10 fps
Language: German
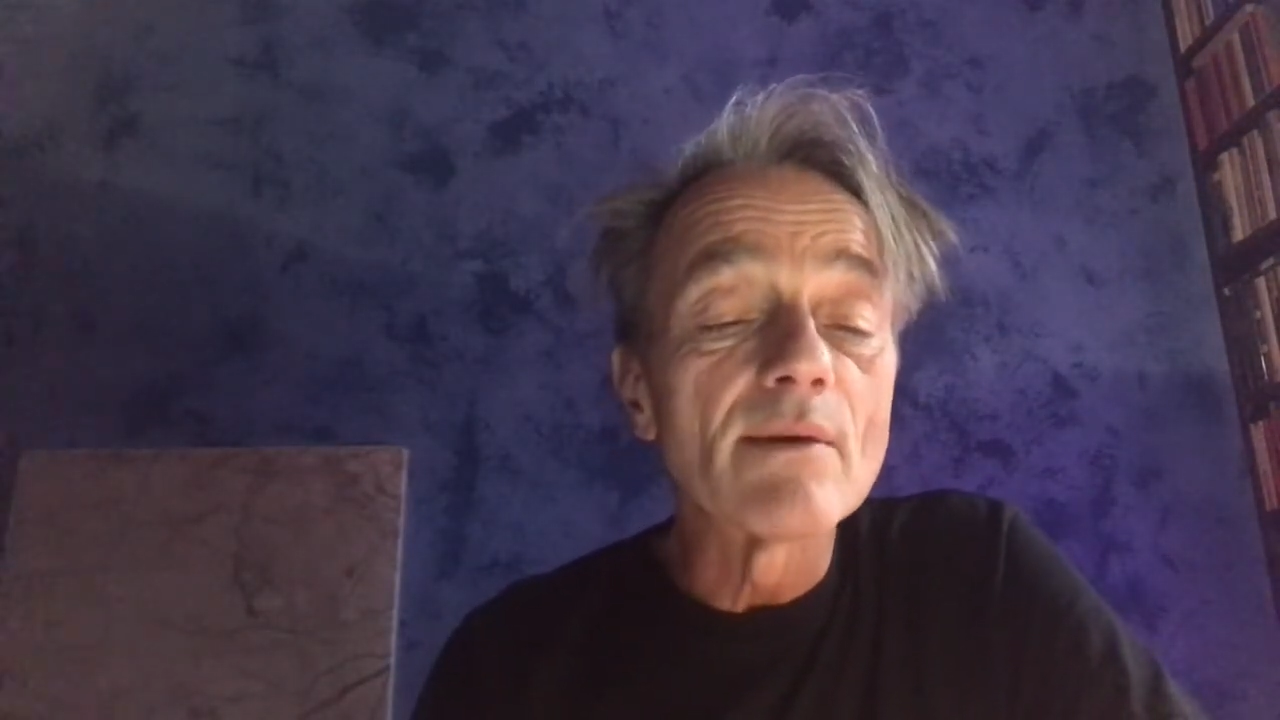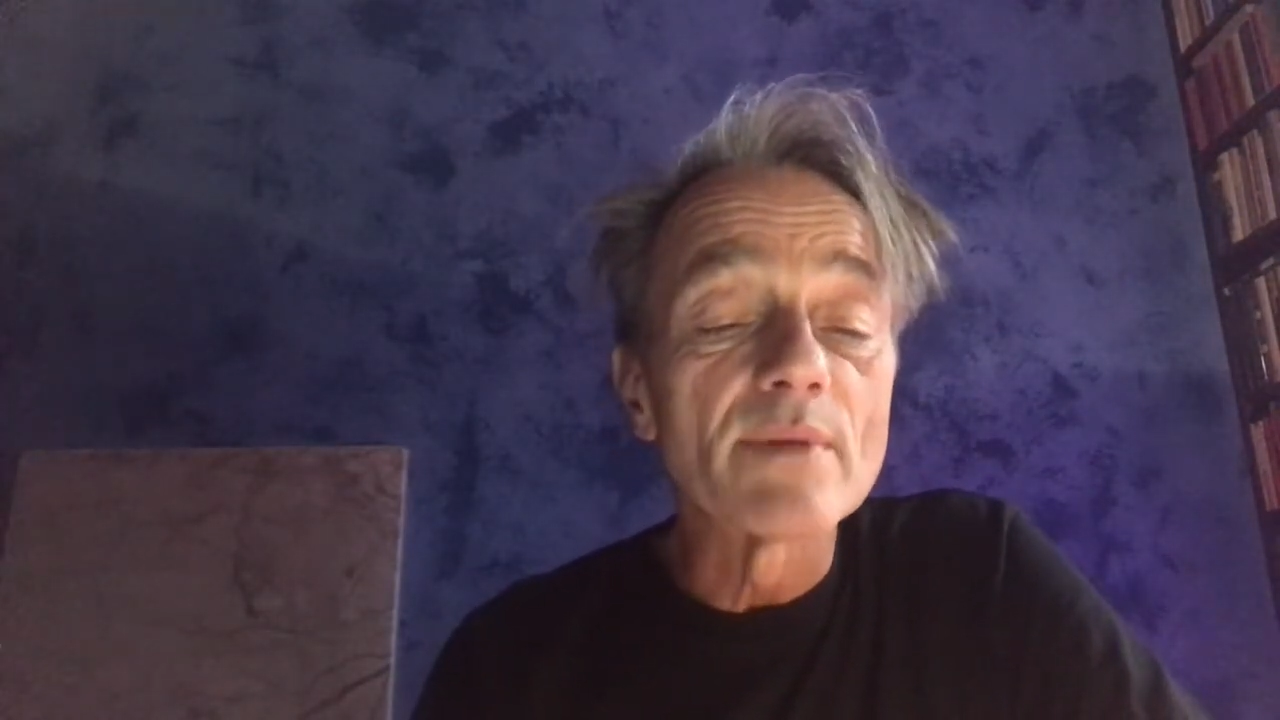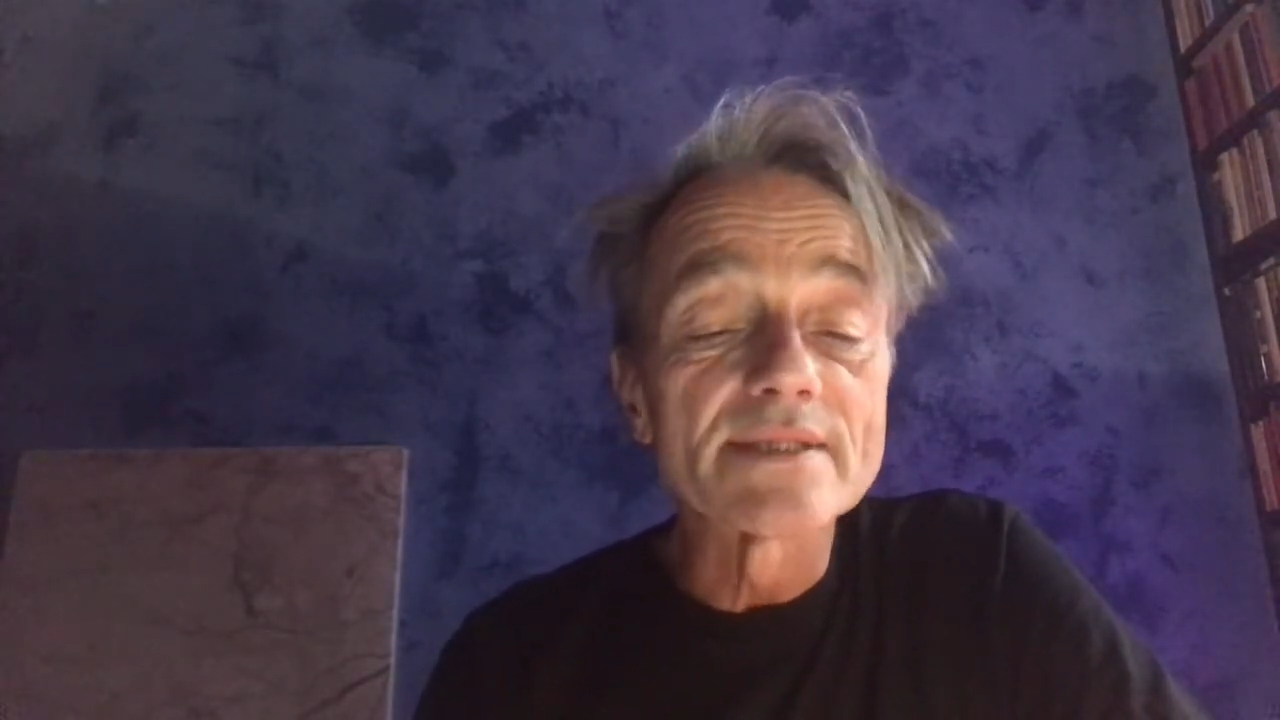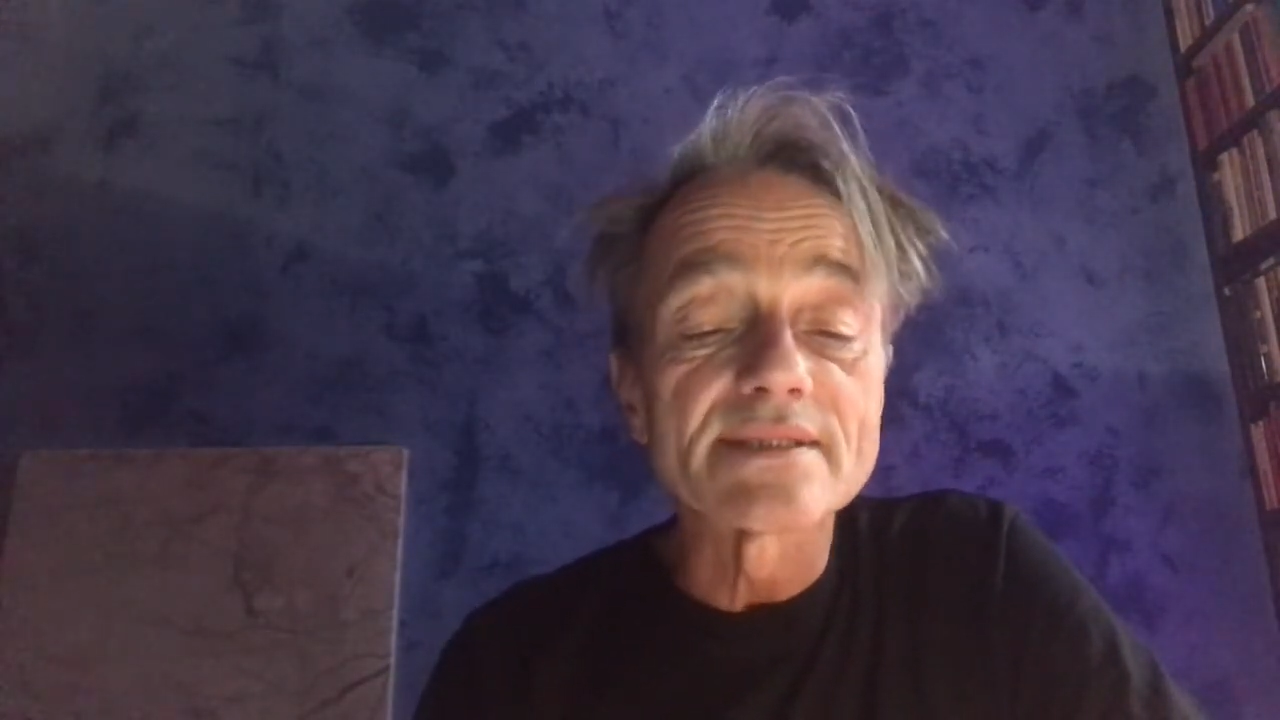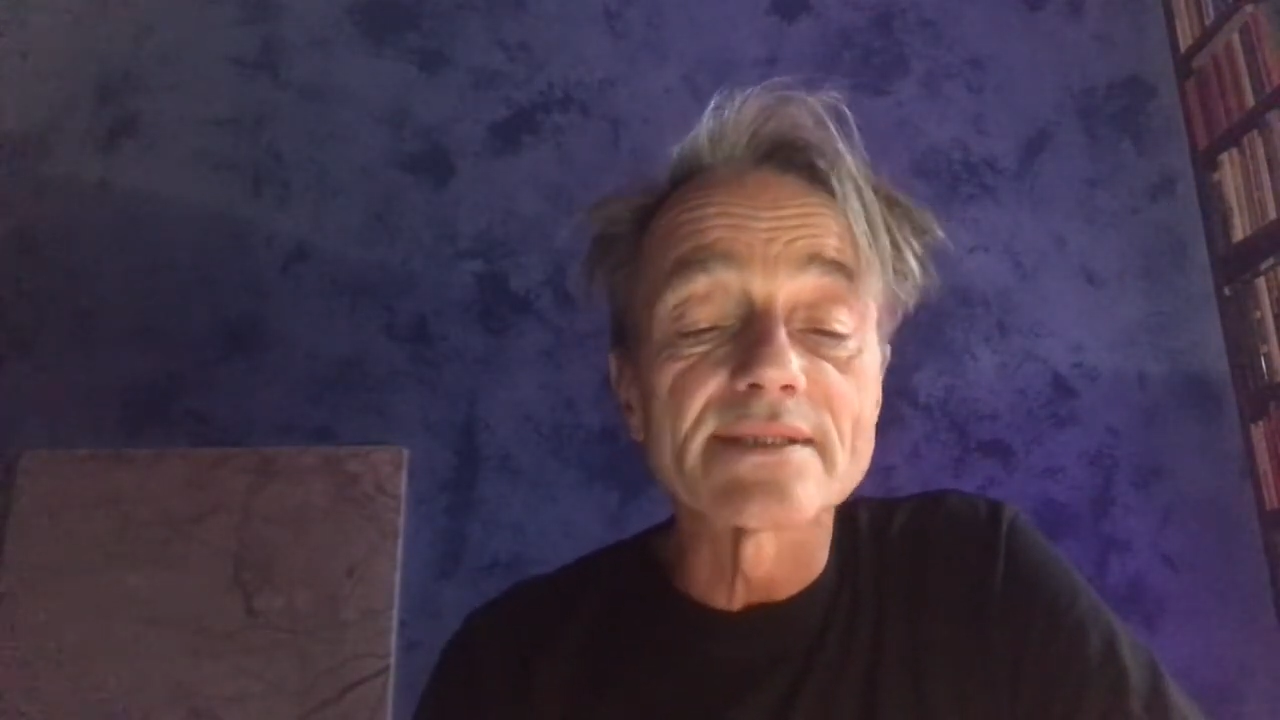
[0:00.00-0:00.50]

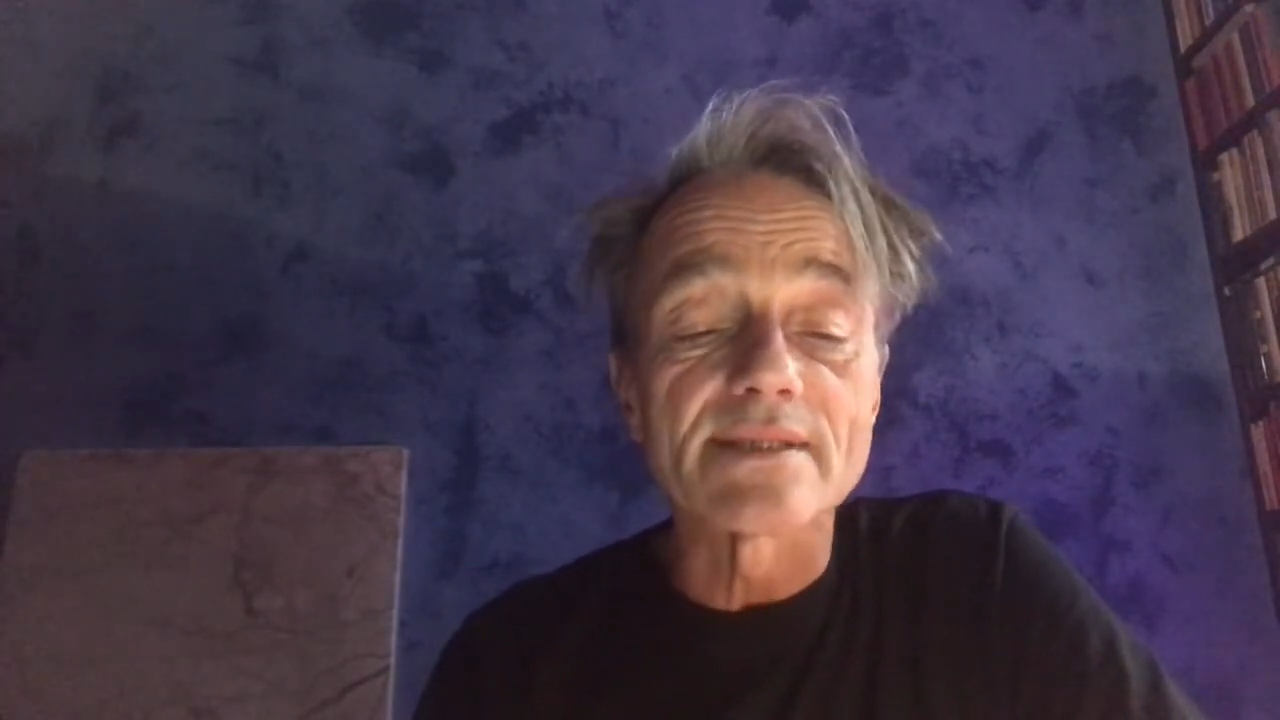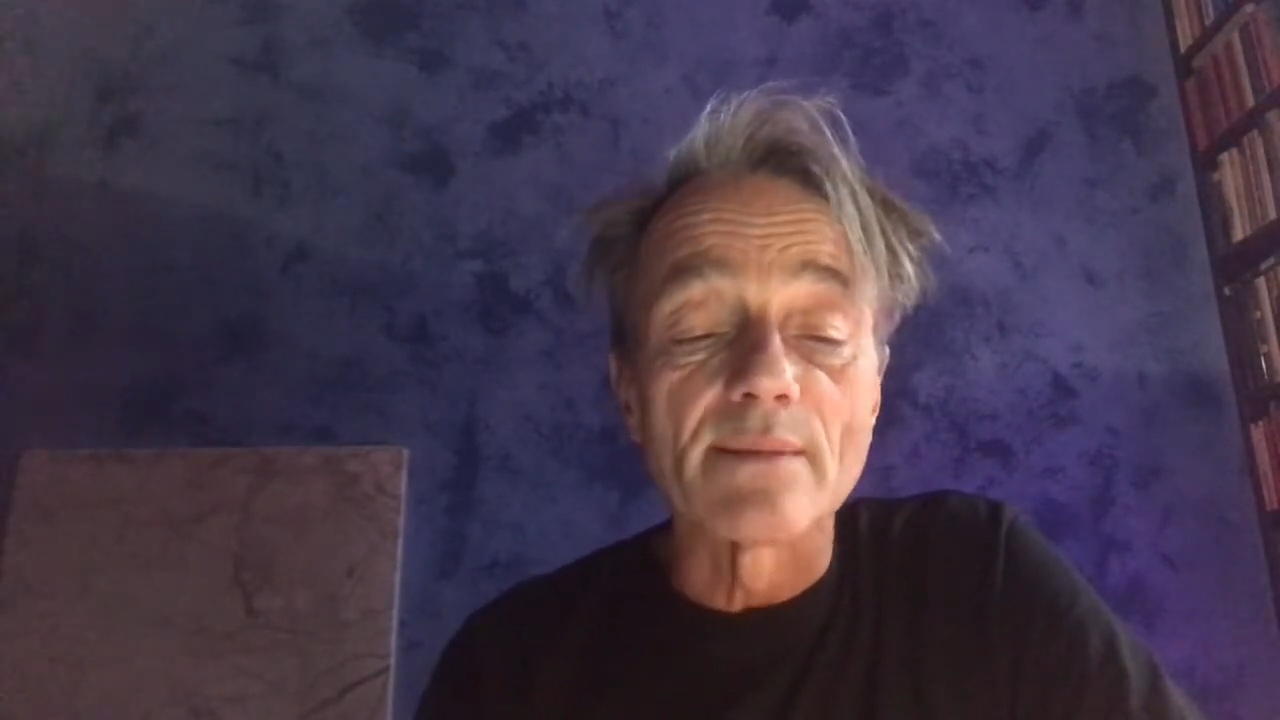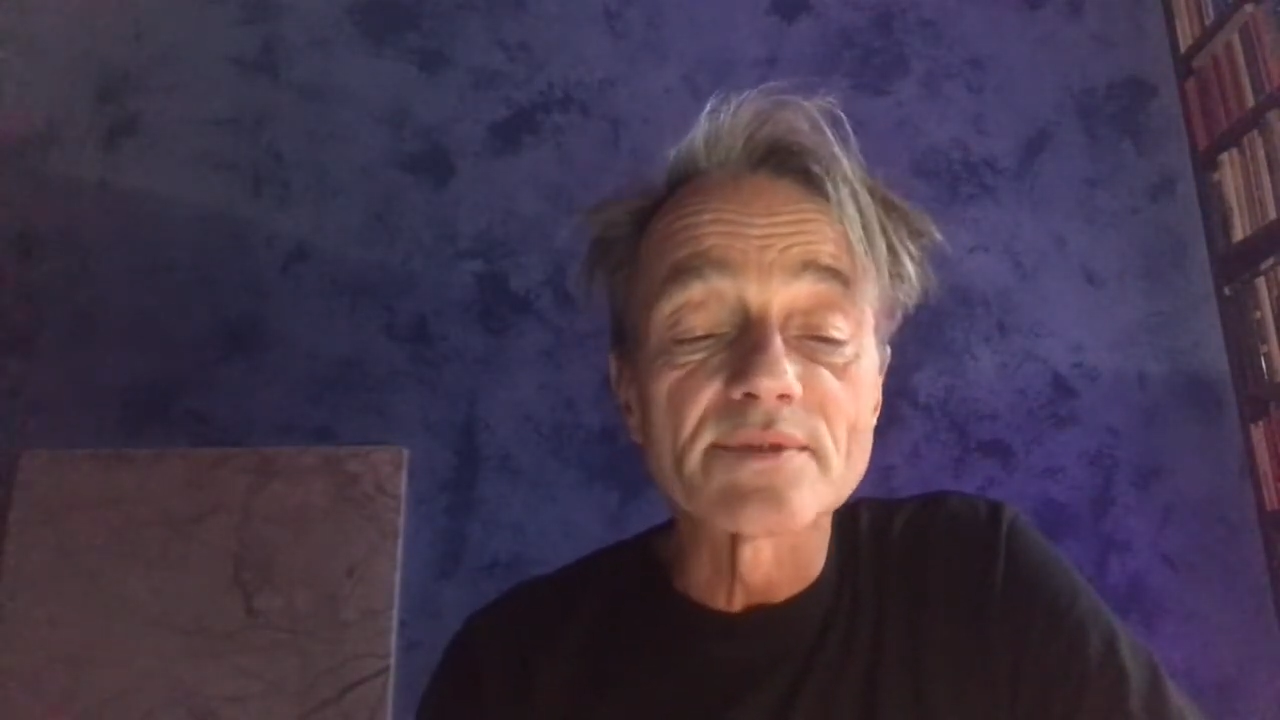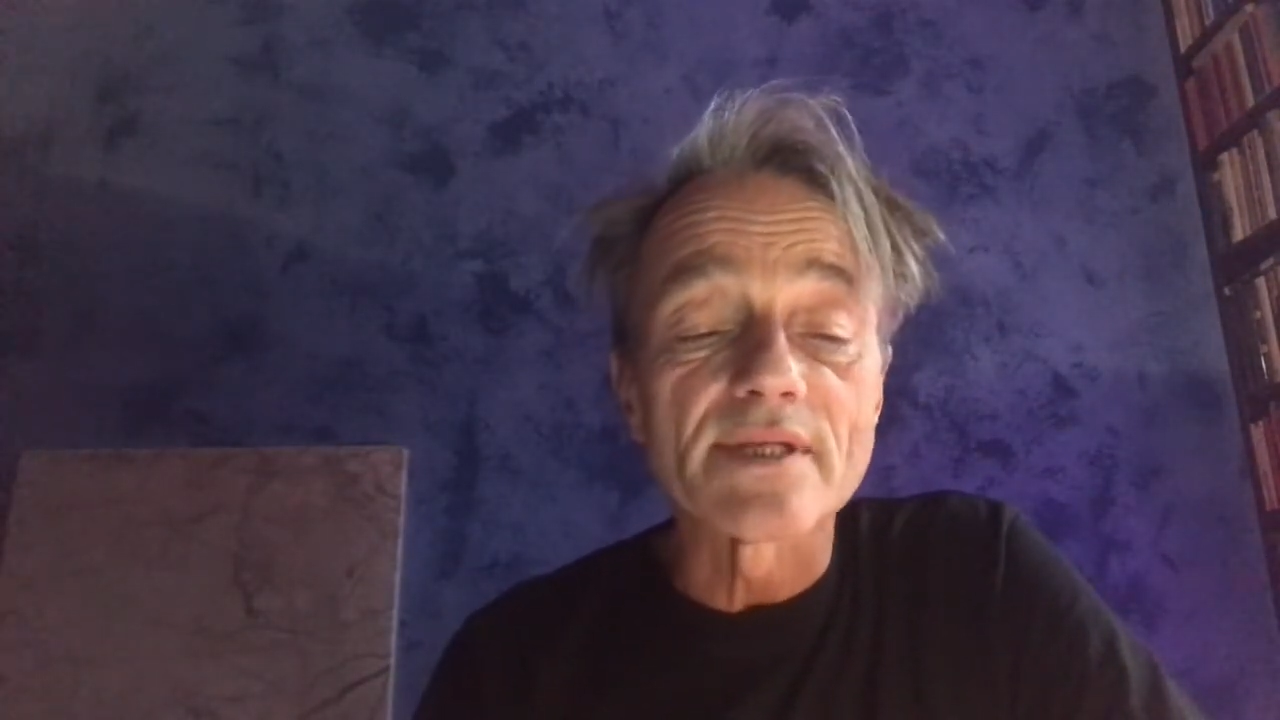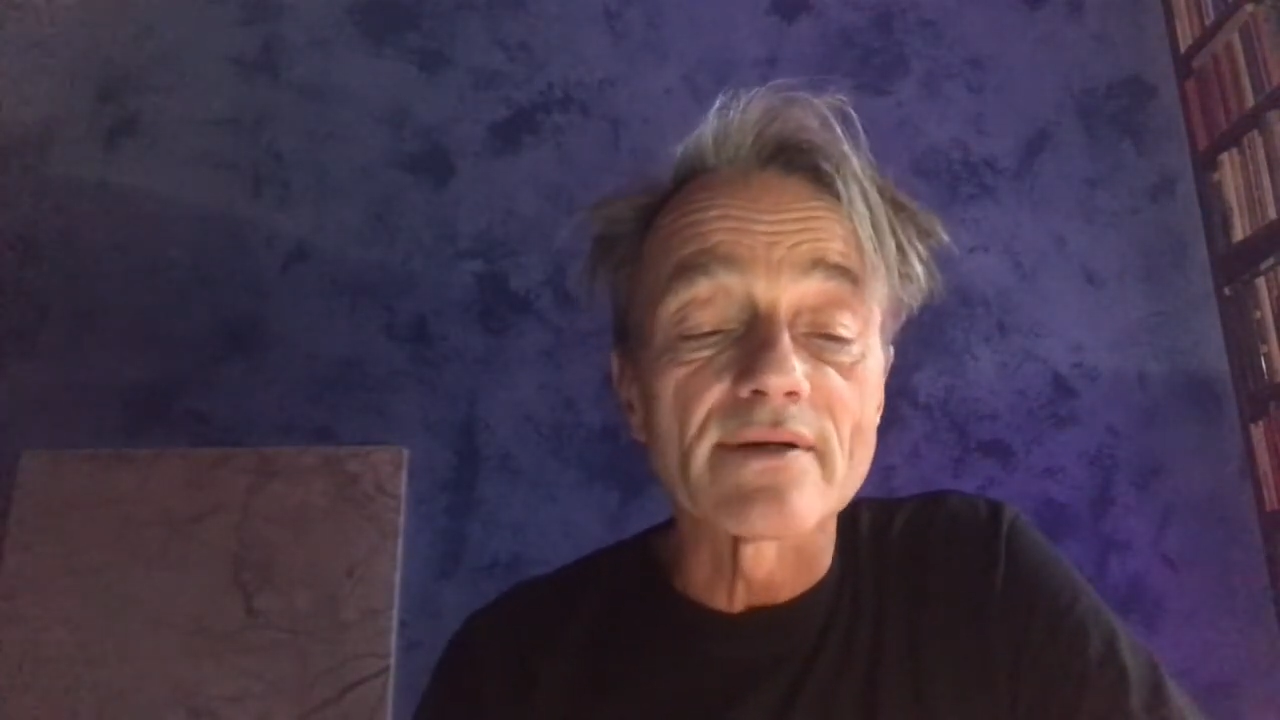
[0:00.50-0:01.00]
letzten
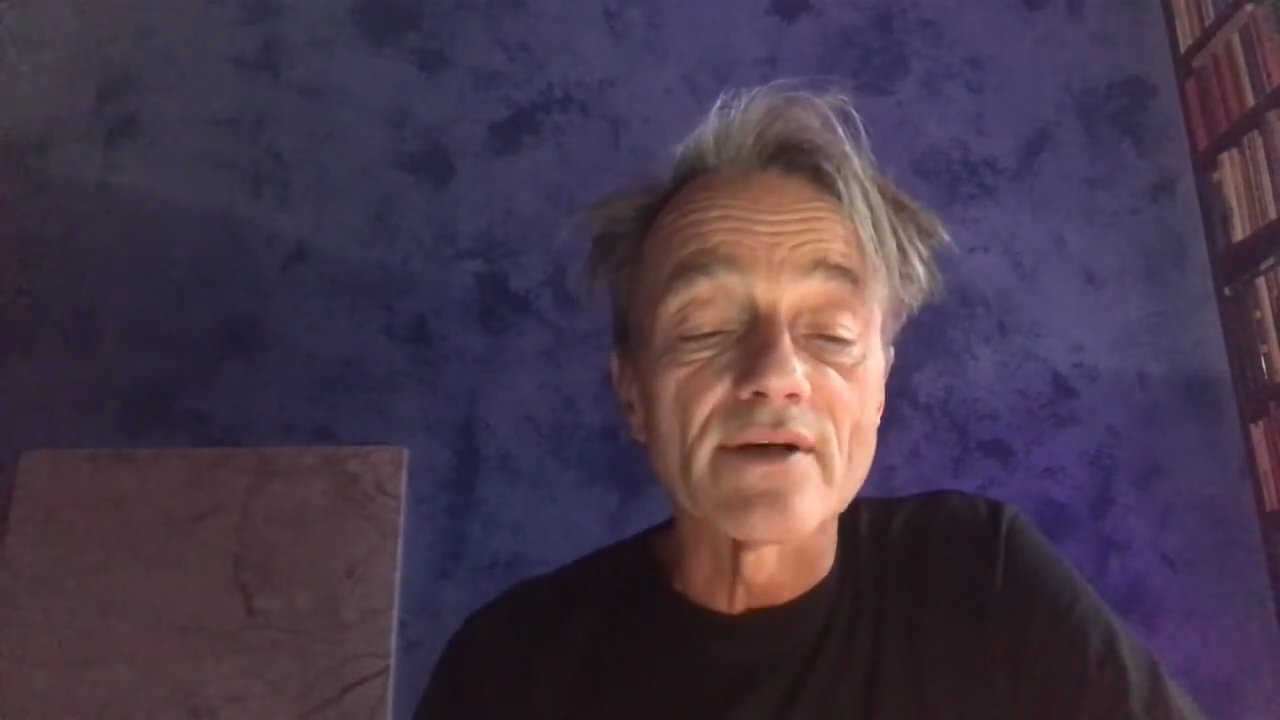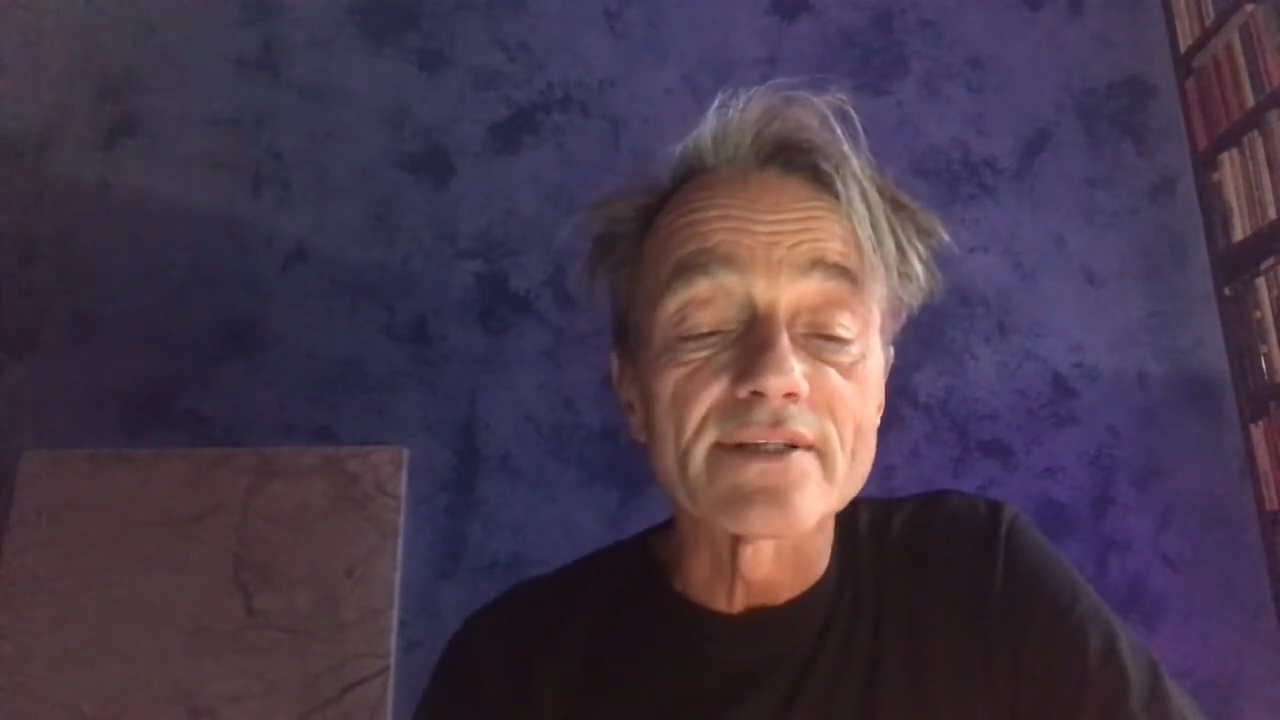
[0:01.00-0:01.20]
Samstag nach